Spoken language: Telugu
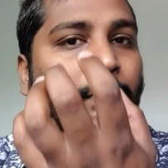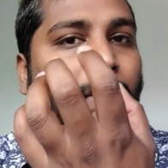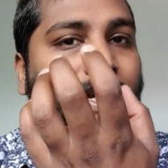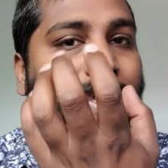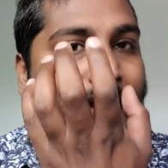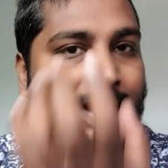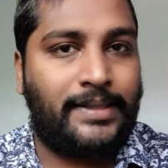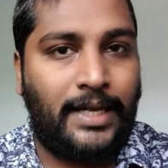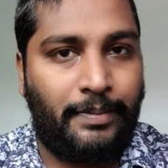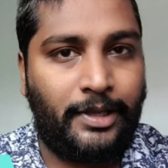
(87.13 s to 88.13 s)
మనకి
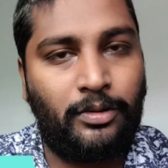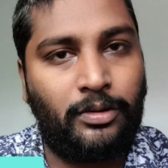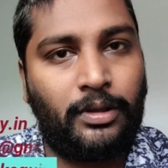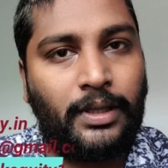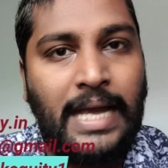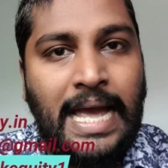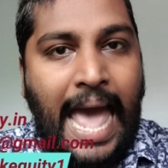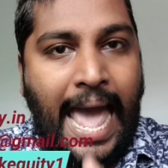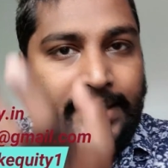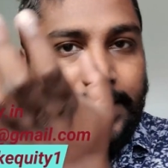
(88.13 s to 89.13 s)
యాక్సిల్ మీద ఉంటుంది
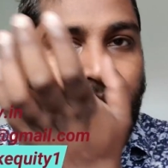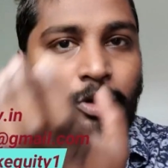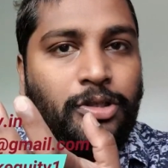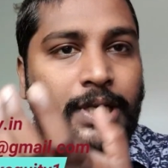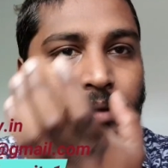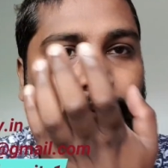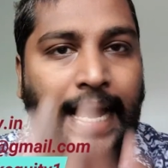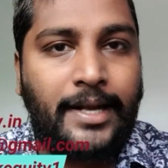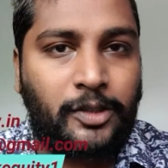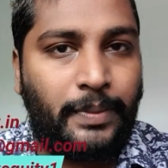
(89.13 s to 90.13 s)
యాక్సిల్ నుంచి
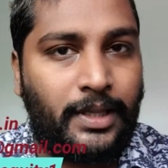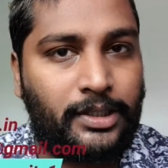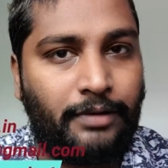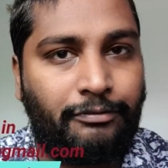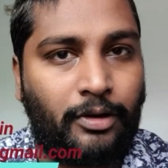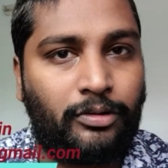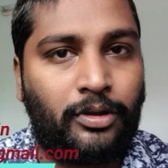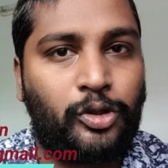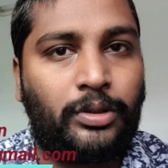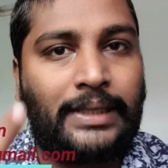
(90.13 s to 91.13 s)
టైర్స్ మీద మీదకి షిఫ్ట్
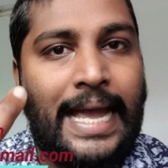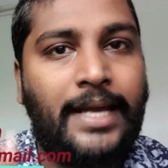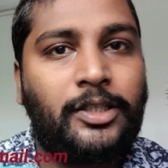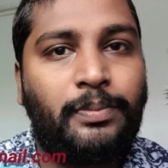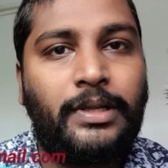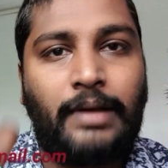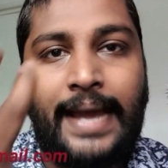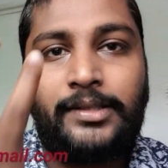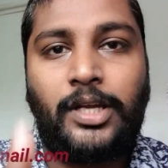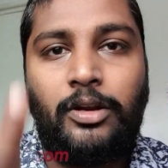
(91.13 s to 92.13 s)
అవుతుంది సో టైర్స్ మీద
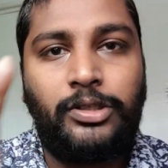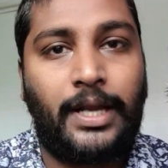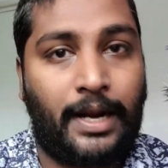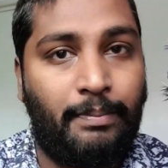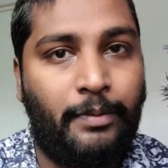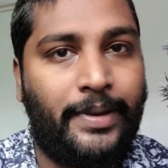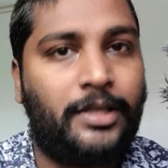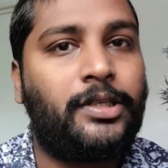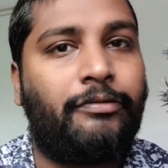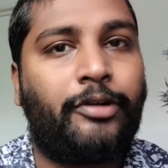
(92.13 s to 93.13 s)
ఎగ్జిల్ నుంచి రిమ్ మీద
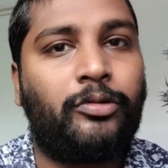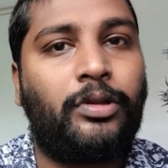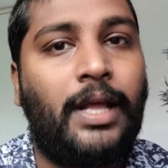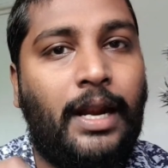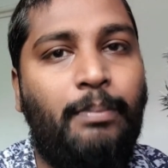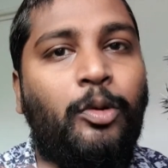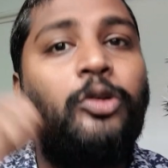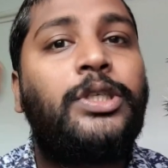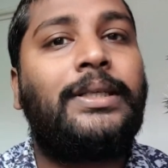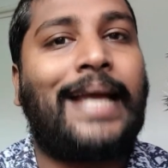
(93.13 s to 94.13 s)
షిఫ్ట్ అవుతుంది రిమ్
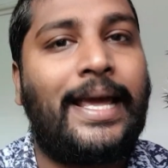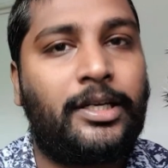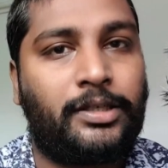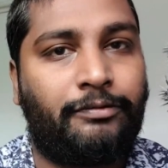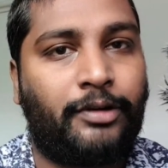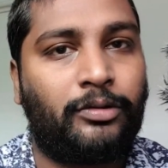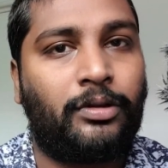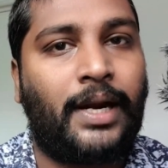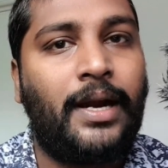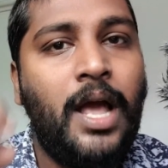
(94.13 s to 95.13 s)
నుంచి టైర్ షిఫ్ట్
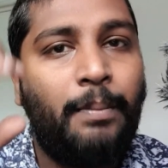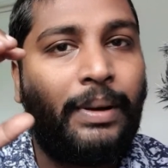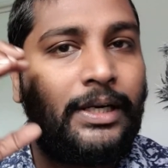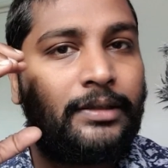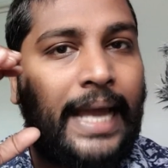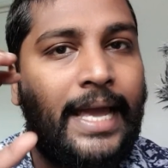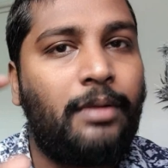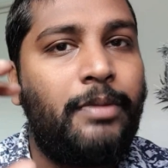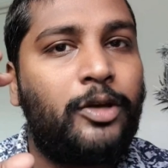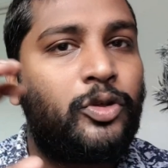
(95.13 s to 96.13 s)
అవుతుంది రైట్ బట్ టైర్
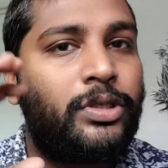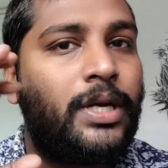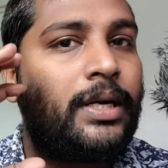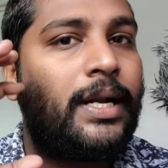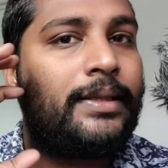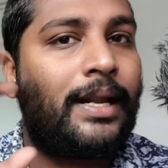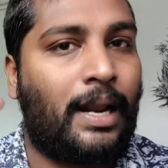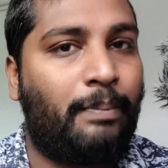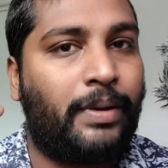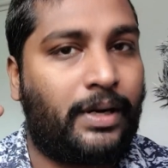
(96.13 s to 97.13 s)
మీరు చూసినట్లయితే
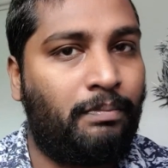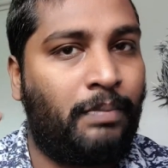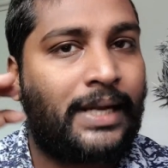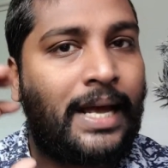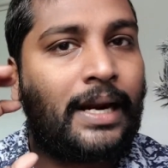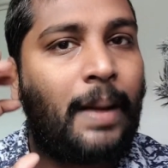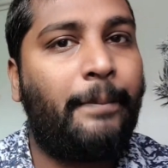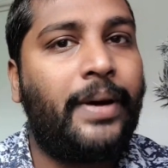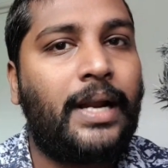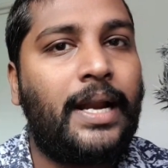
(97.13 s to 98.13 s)
రబ్బర్ బట్ ఆ
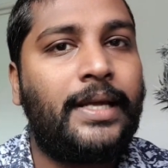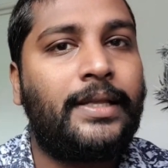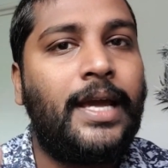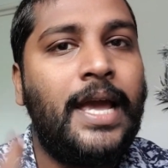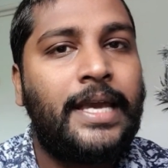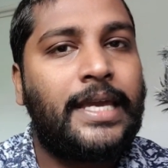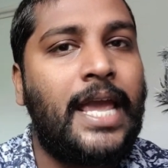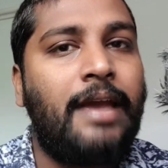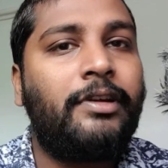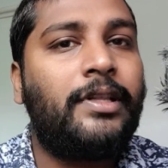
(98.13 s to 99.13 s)
రబ్బర్ అనేది
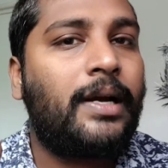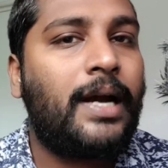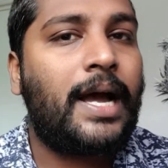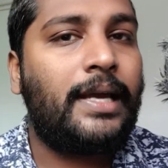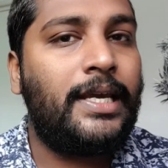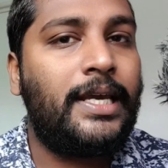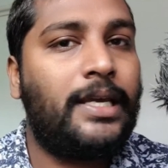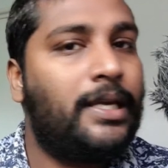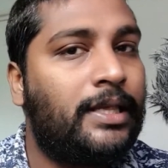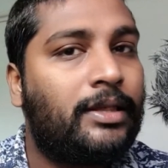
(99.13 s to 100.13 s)
ఏ విధంగా ఈ
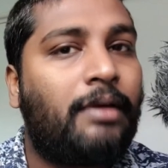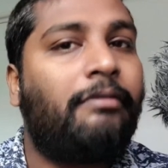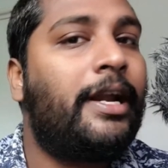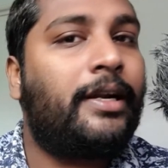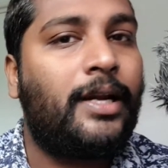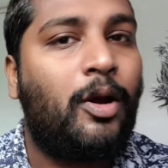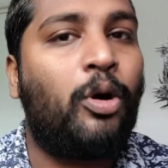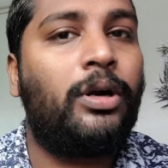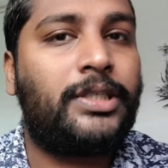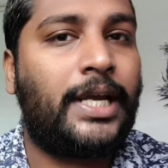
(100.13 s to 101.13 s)
ఇంత వెయిట్ని
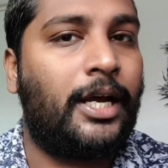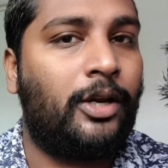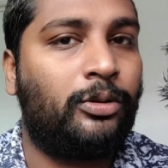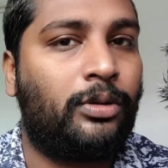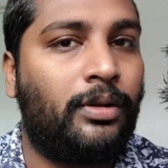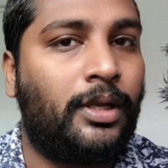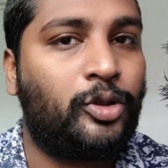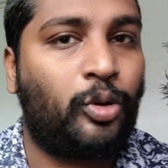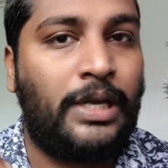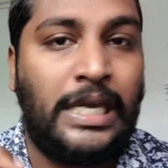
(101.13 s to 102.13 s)
హోల్డ్ చేయగలుగుతుంది
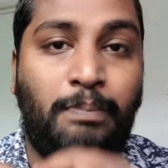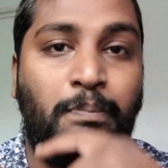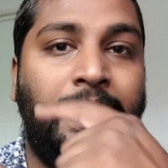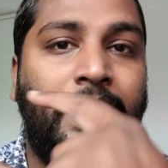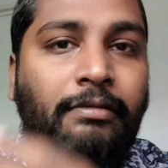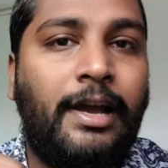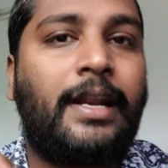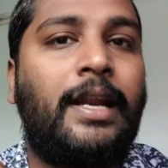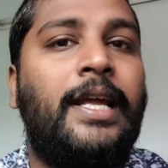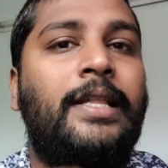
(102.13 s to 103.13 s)
సో ఈ బీడ్
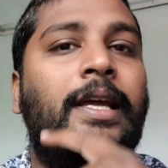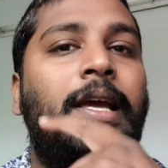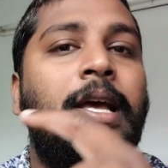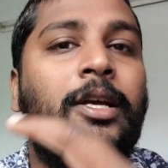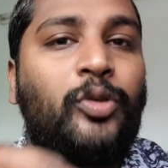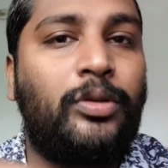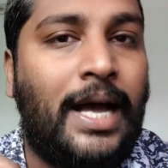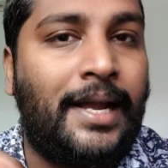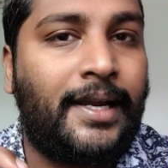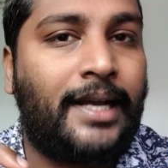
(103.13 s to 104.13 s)
వైర్ అనేది సో
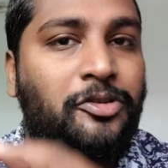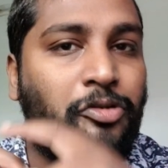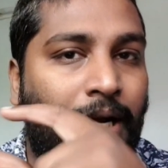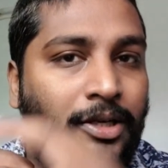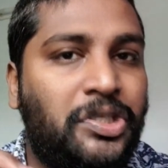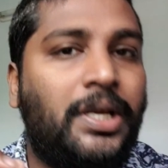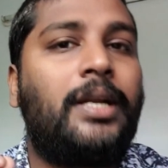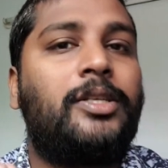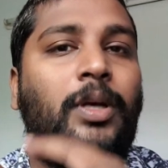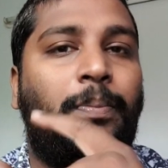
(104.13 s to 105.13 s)
దానికి ఆ
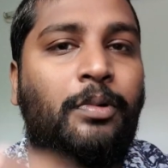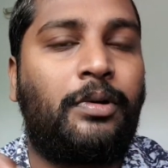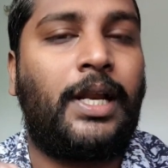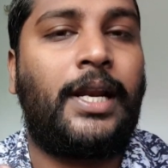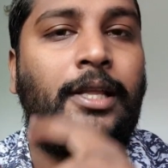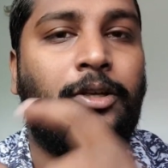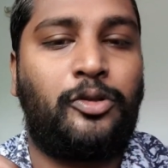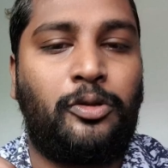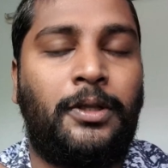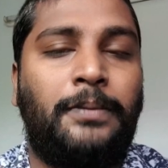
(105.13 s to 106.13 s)
స్ట్రక్చరల్ సపోర్ట్ అనేది
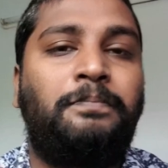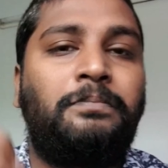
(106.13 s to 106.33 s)
ఇస్తుంది